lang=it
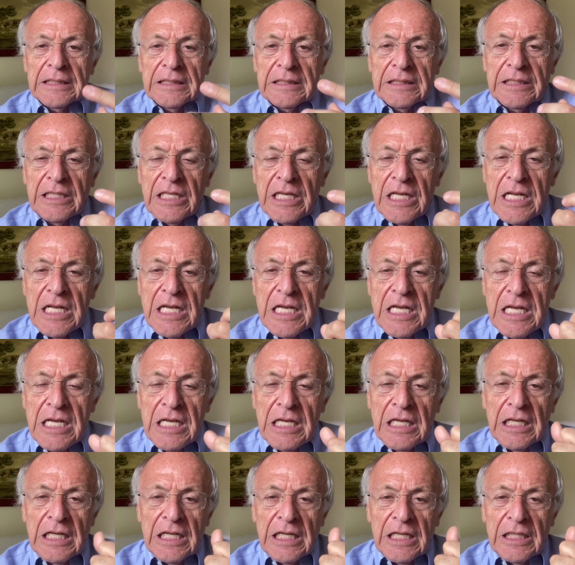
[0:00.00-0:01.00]

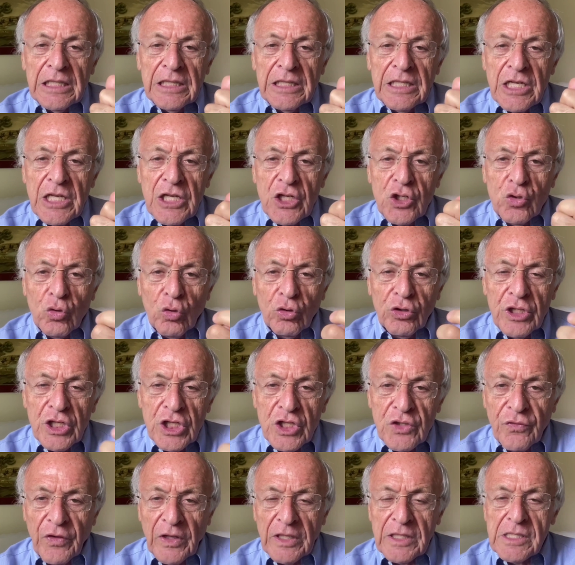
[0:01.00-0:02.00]
di, di
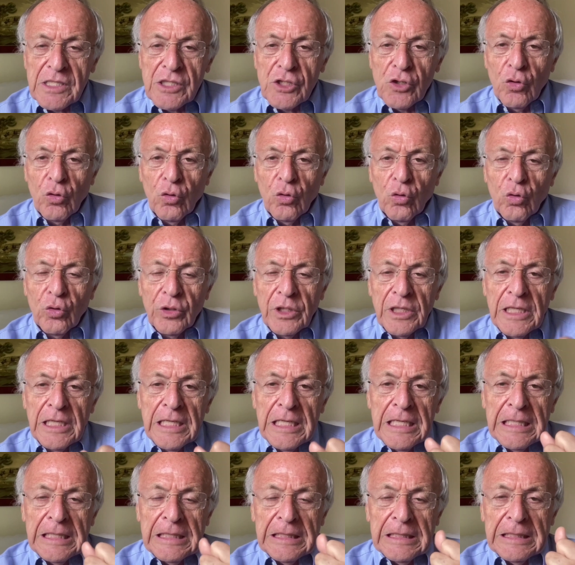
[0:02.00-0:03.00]

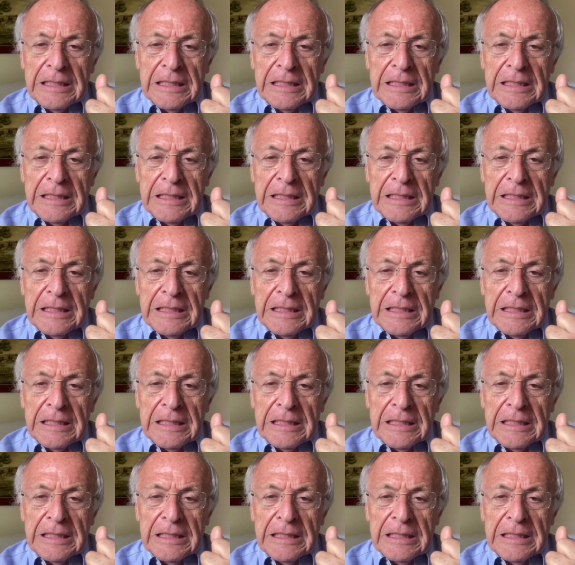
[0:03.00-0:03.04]
soddisfazioni,